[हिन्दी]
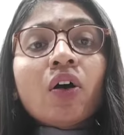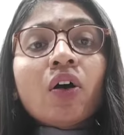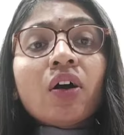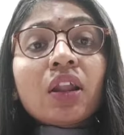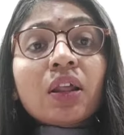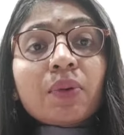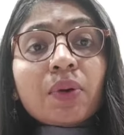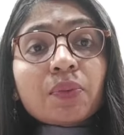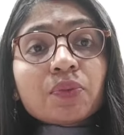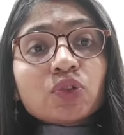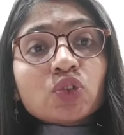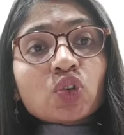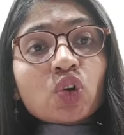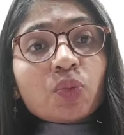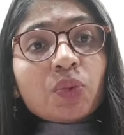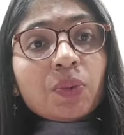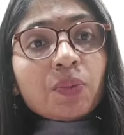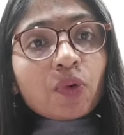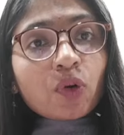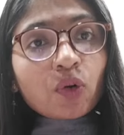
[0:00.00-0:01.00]
और अब आप जो
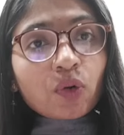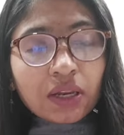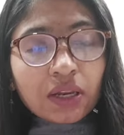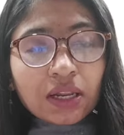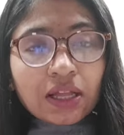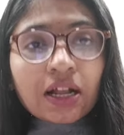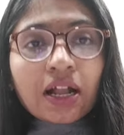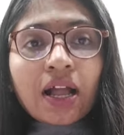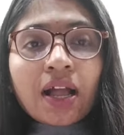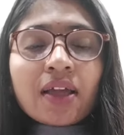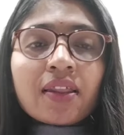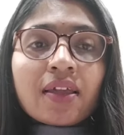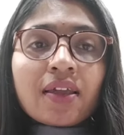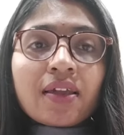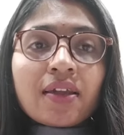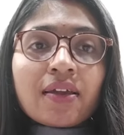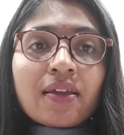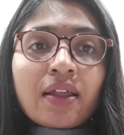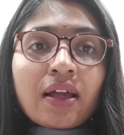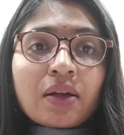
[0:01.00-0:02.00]
भी भोग लगा
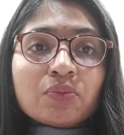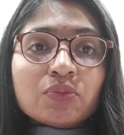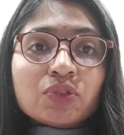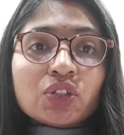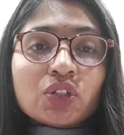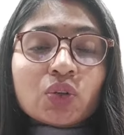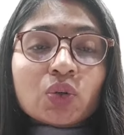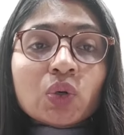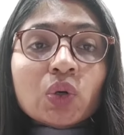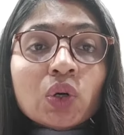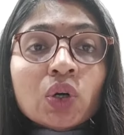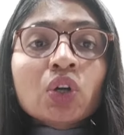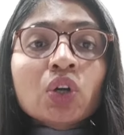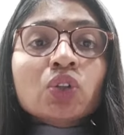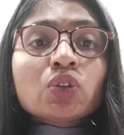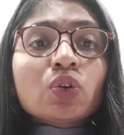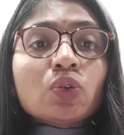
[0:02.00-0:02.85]
रहे हैं राम जी को